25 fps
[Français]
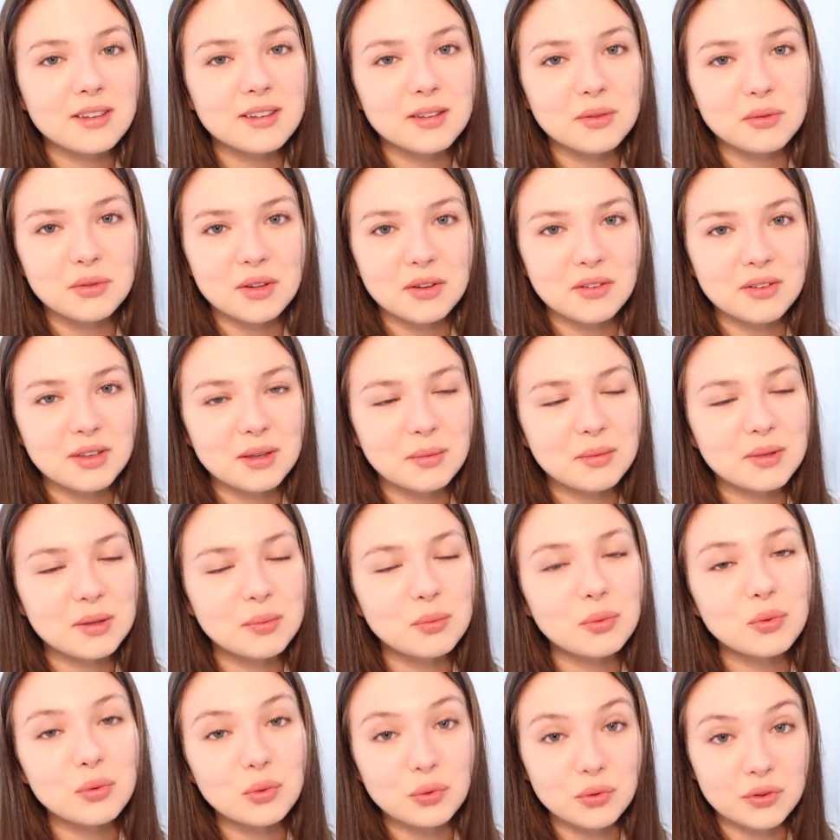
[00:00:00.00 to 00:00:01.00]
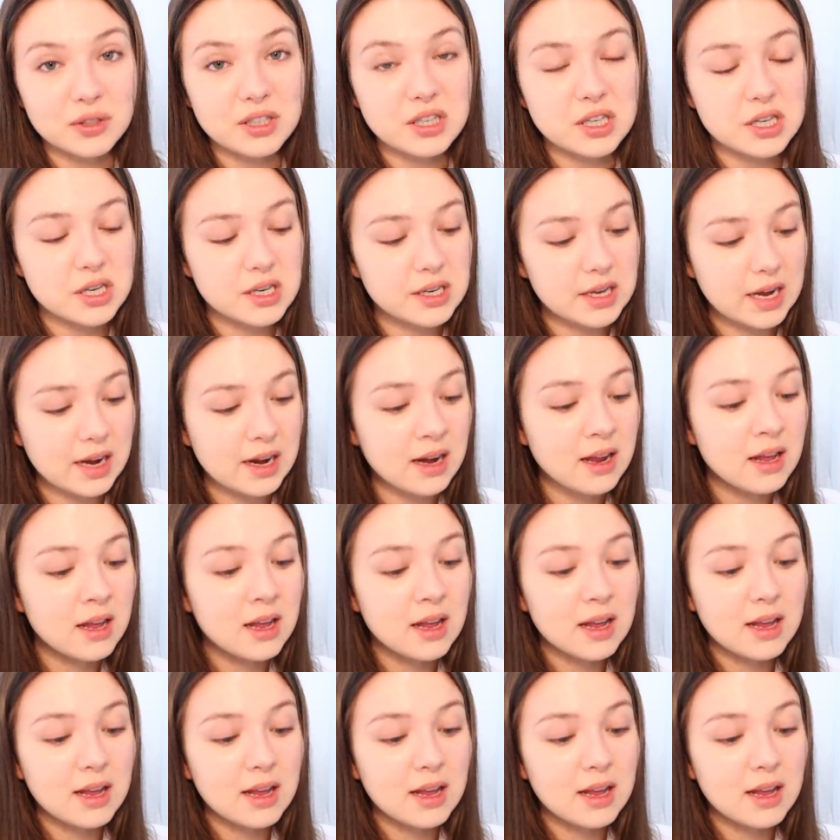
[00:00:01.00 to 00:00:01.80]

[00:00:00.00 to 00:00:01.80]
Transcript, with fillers: Si vous avez des petits boutons, c'est génial.